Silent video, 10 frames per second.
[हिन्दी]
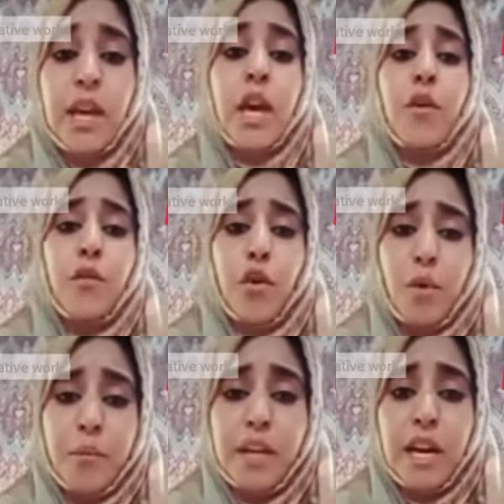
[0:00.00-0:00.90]
वो भी
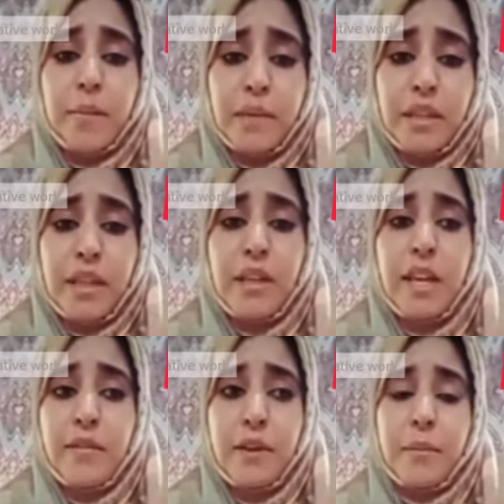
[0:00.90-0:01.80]
अपने
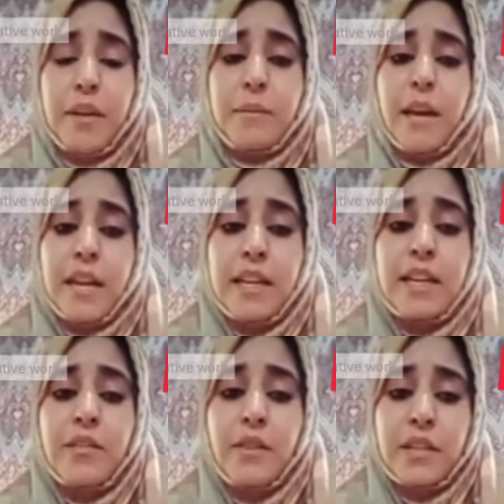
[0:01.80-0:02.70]
लेवल पे पहले
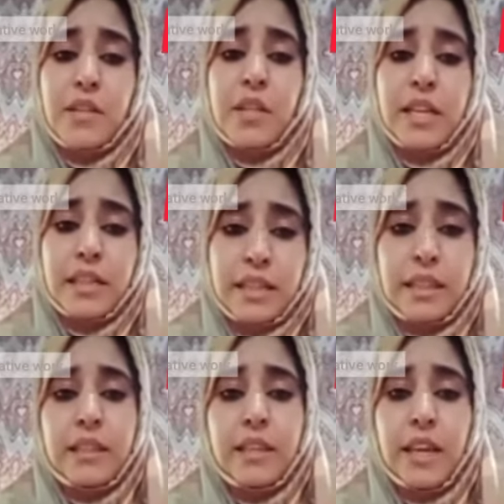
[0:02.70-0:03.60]
इन्वेस्टिगेट करते
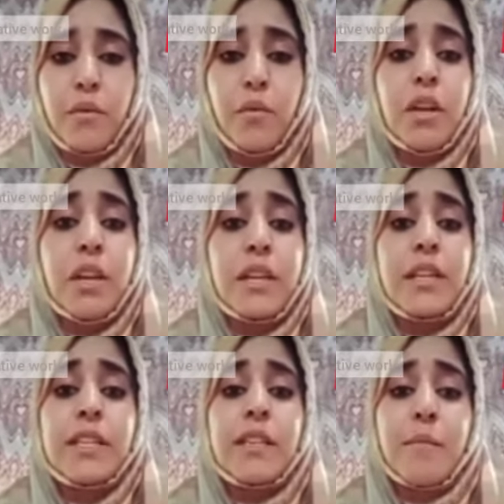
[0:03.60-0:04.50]
हैं वो लड़की
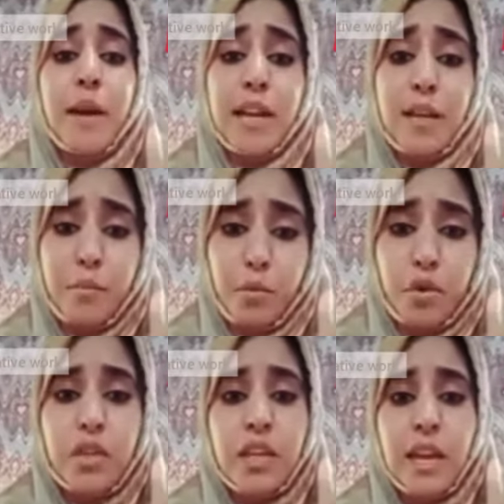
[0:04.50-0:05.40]
से पहले पूछते
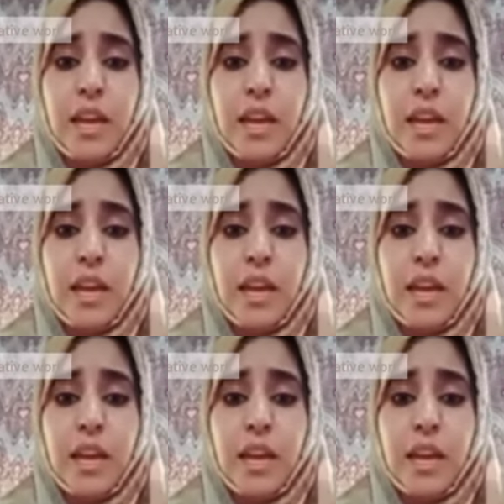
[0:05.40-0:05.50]
हैं